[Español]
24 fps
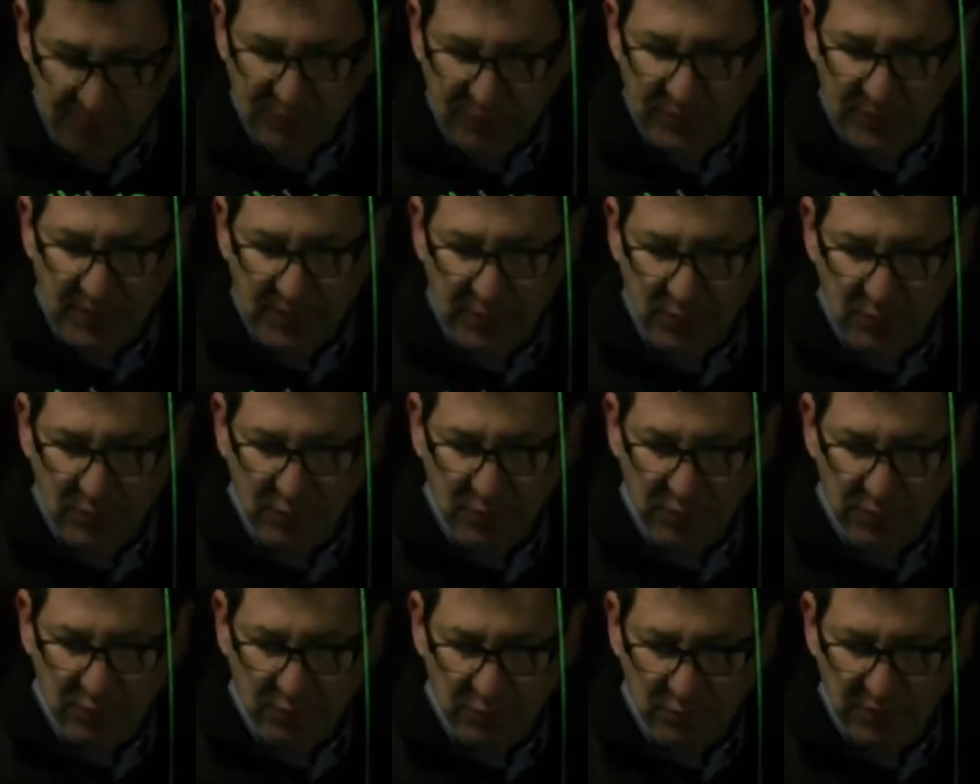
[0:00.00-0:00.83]
que no es
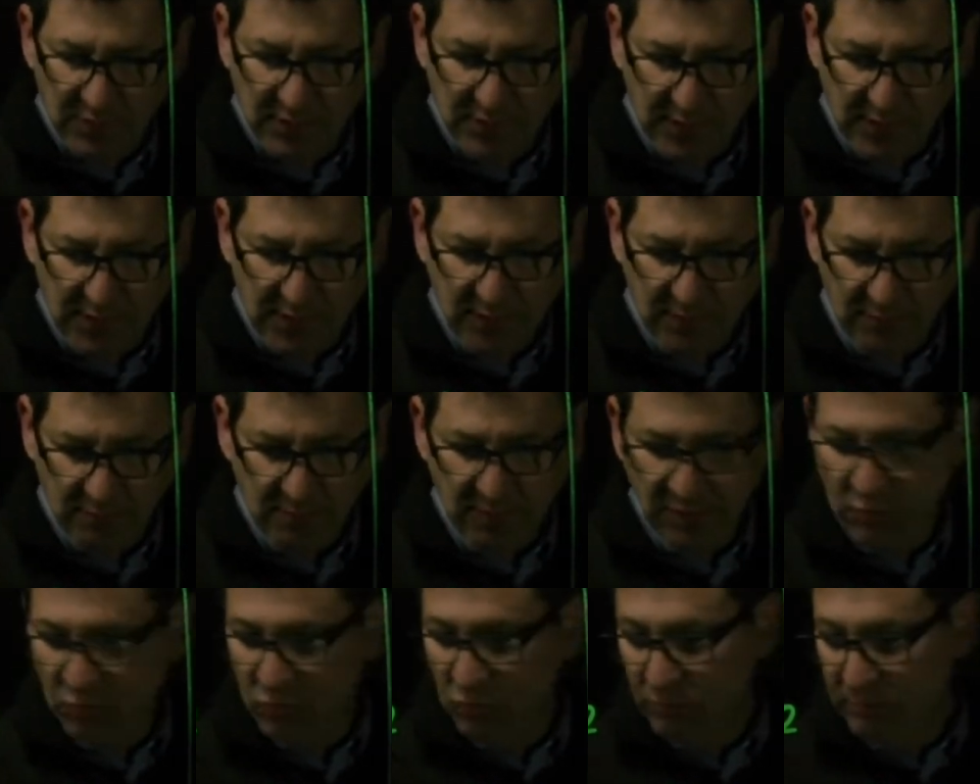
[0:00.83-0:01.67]
otra cosa que
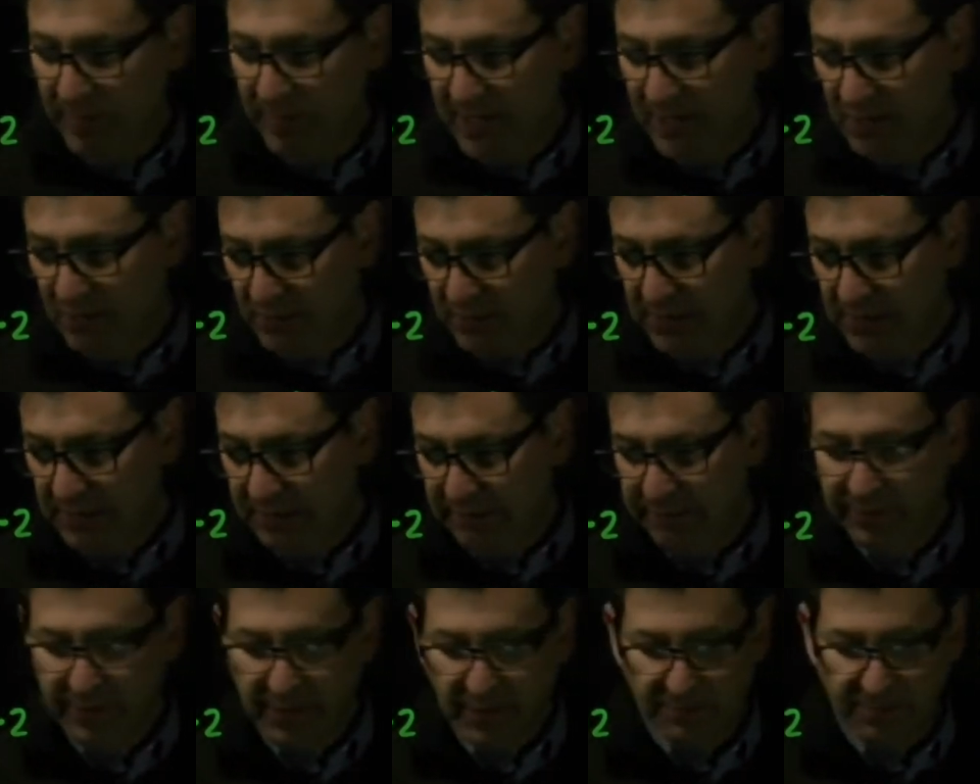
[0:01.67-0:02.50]
menos un medio, que es la
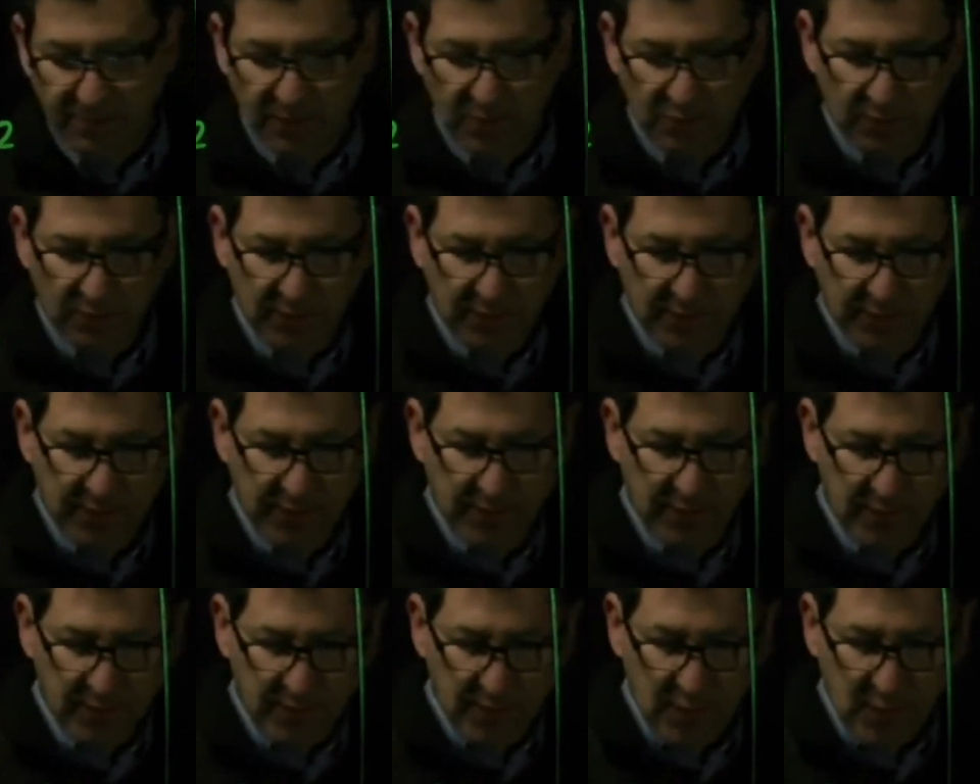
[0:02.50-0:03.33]
derivada respecto a R,
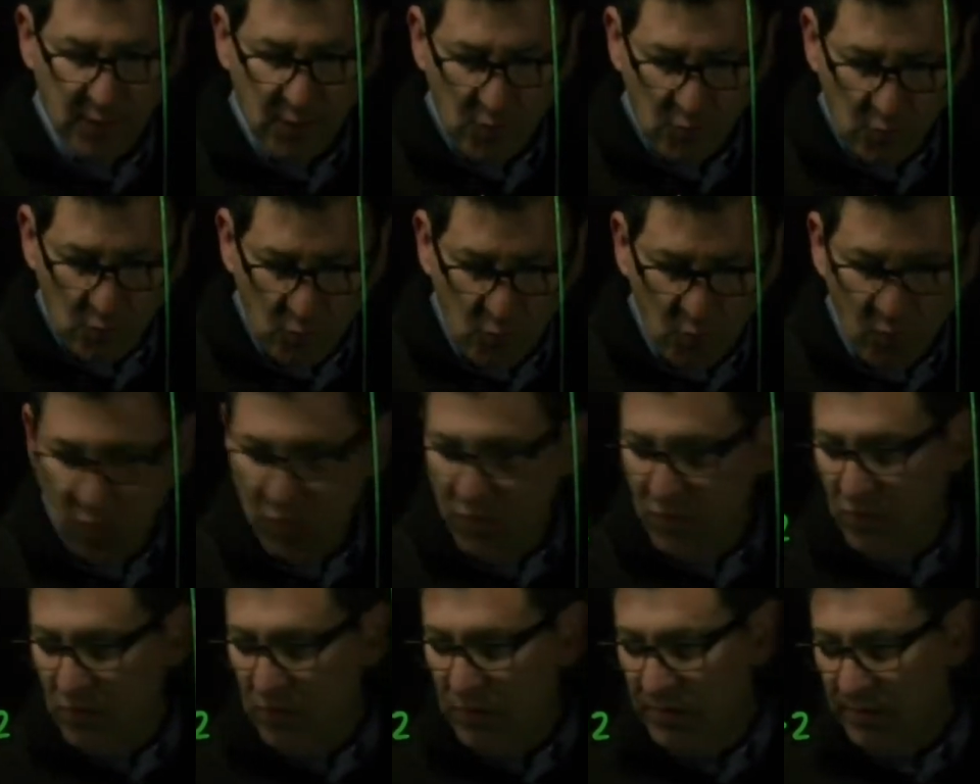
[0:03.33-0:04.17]

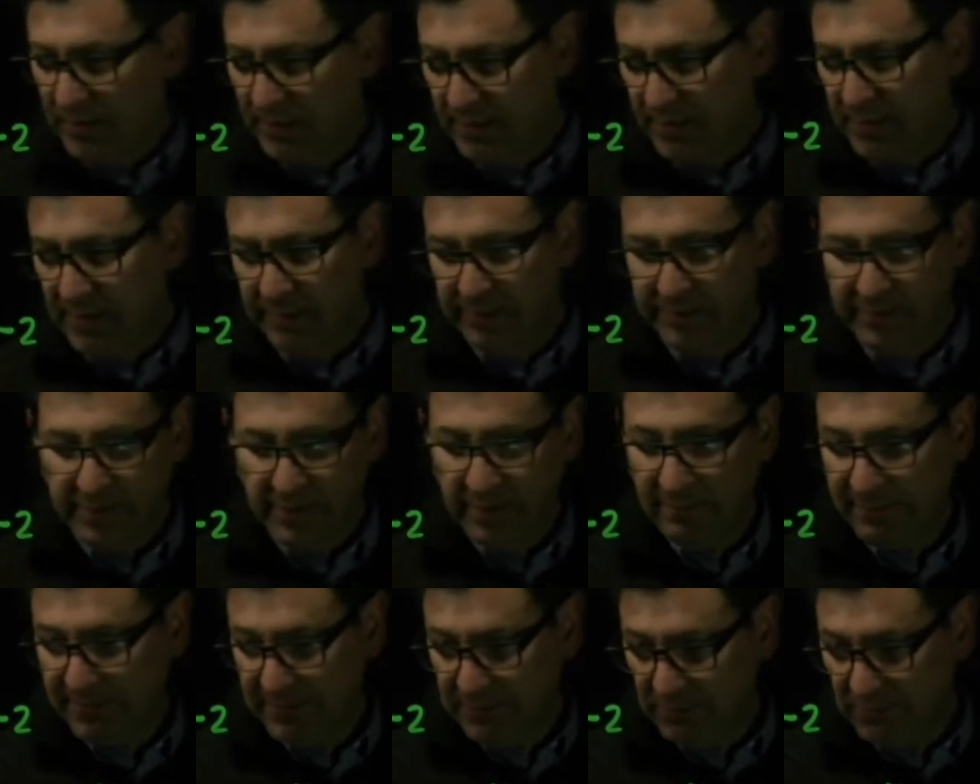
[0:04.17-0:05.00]
1, que es la derivada
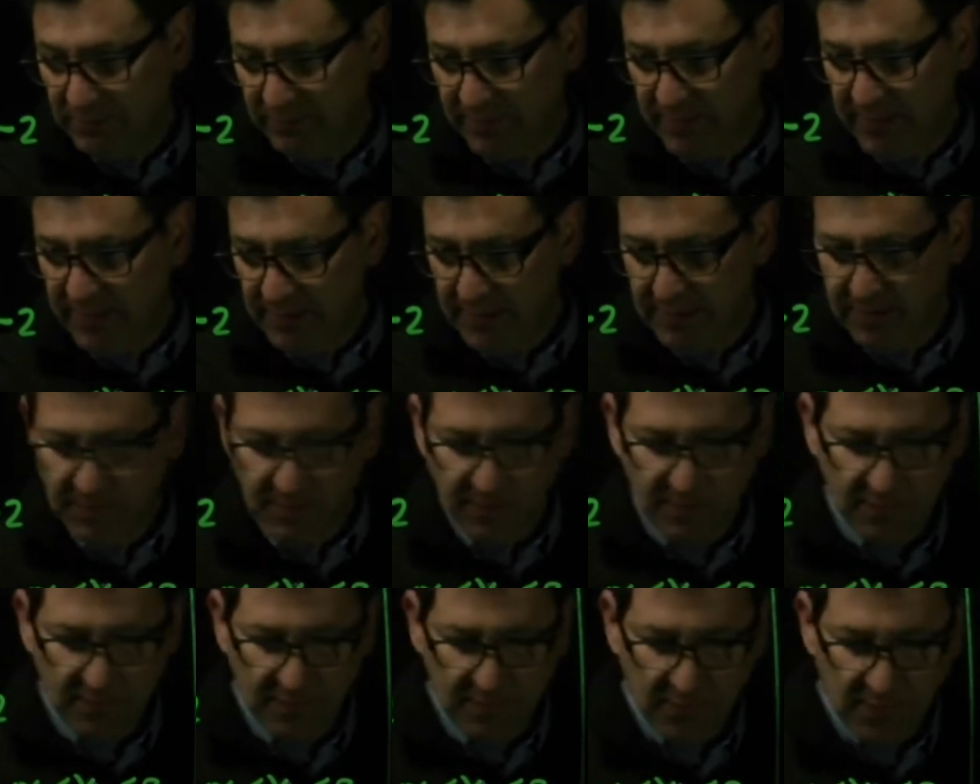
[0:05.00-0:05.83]
respecto a B,
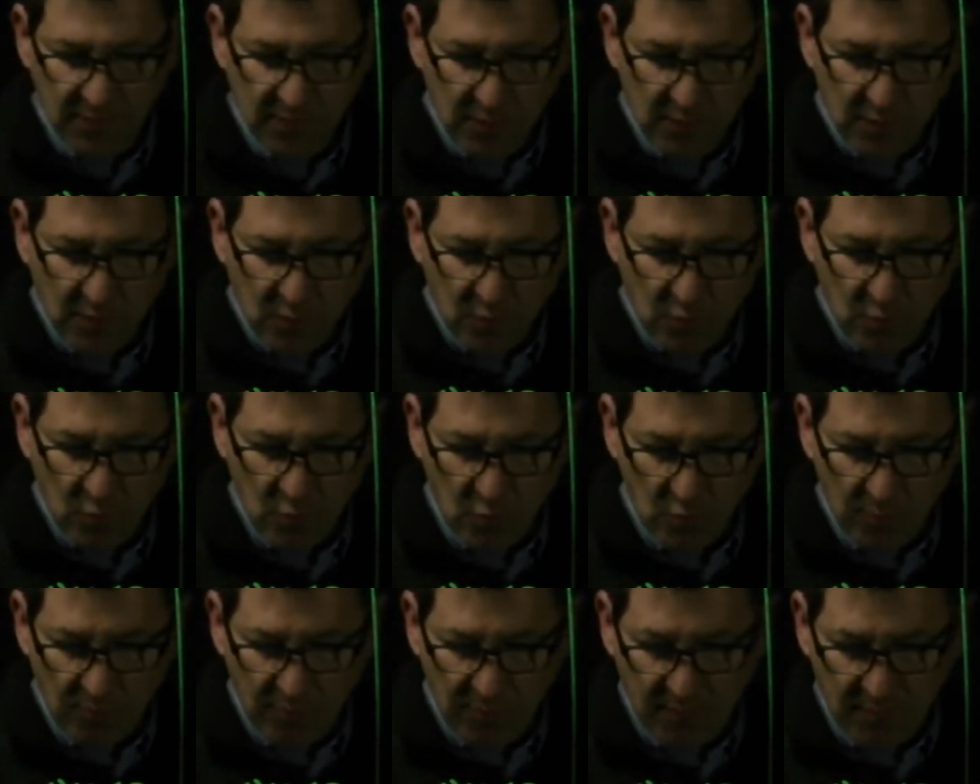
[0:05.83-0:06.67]

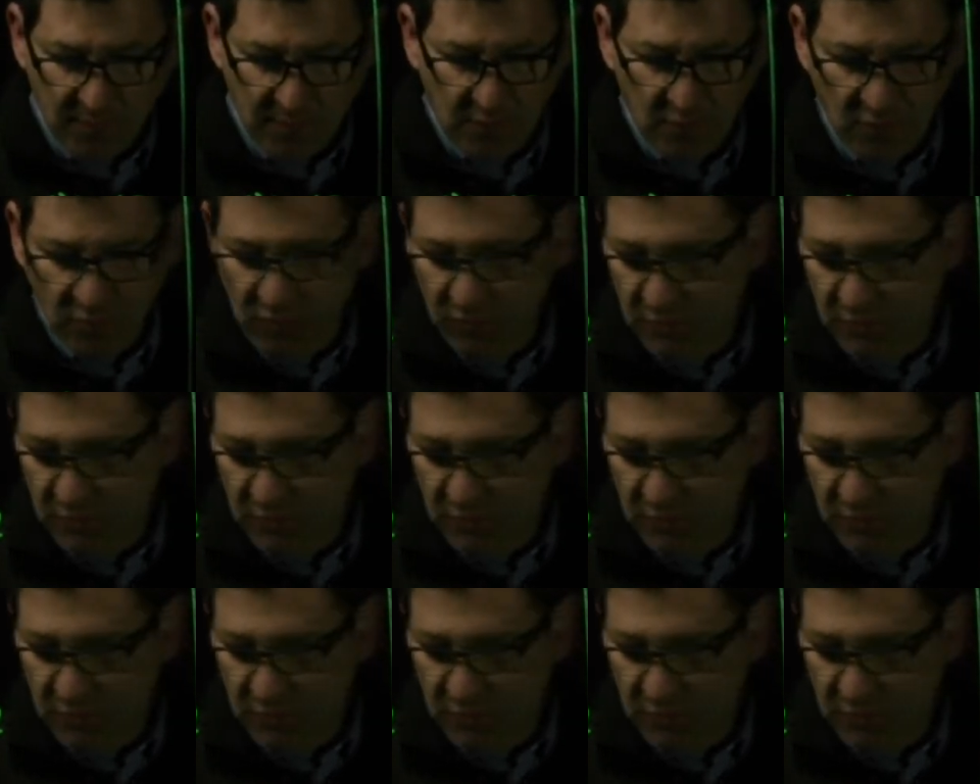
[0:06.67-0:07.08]
un medio,